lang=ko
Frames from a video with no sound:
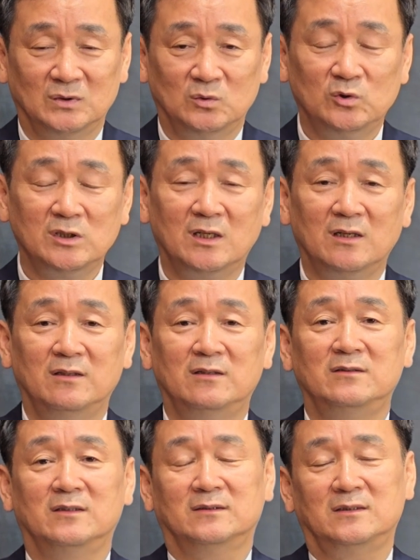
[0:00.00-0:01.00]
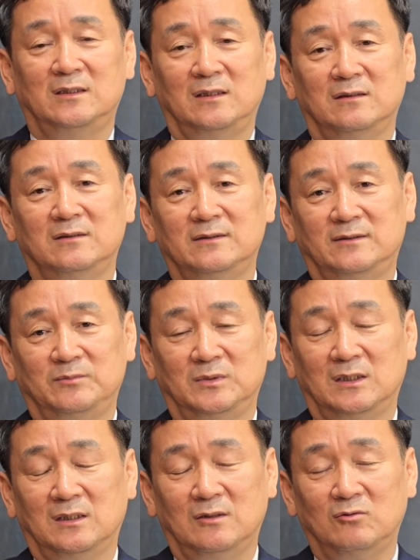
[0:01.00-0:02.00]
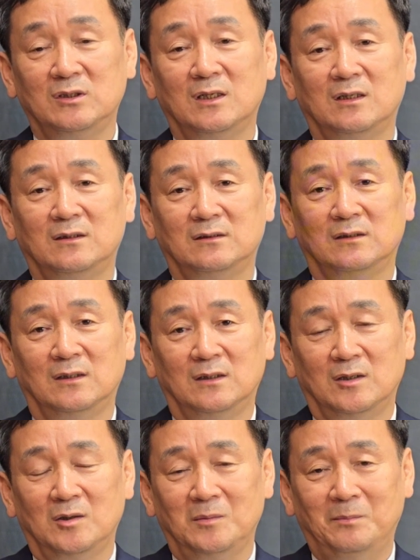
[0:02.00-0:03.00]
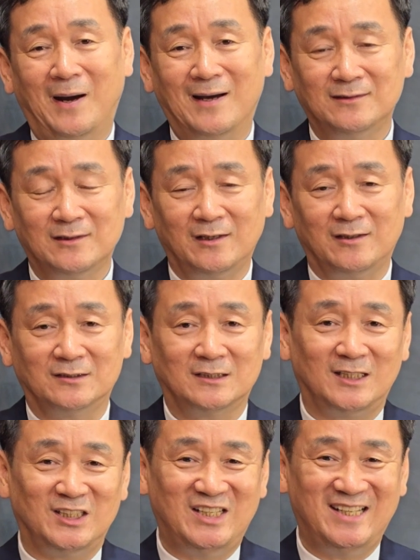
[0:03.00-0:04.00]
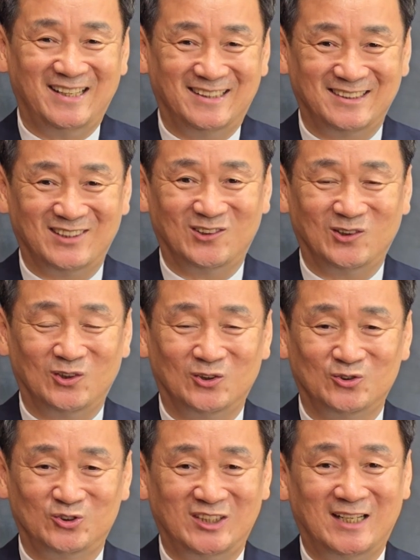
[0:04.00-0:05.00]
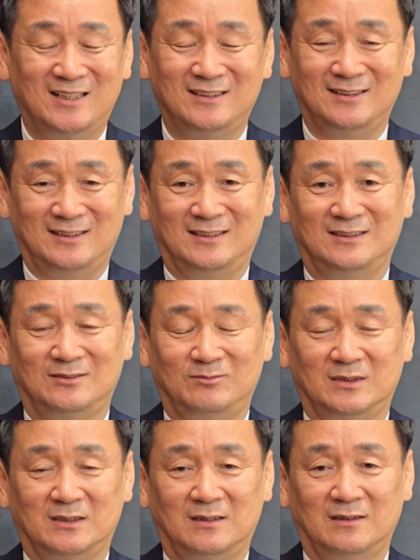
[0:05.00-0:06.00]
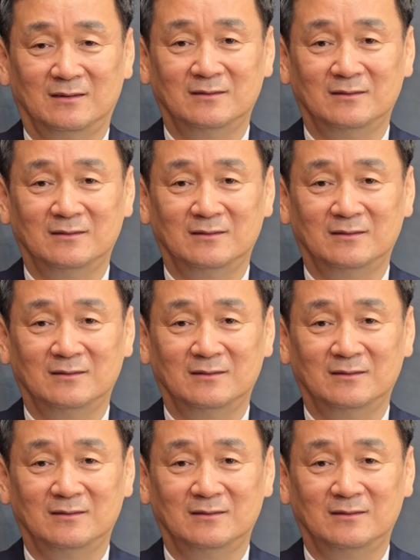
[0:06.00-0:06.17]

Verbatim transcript: 우리나라 이런 역사책이 어디 있습니까? 우리나라는 바르게 역사를 이해하자고 주장하는 거지 않습니까?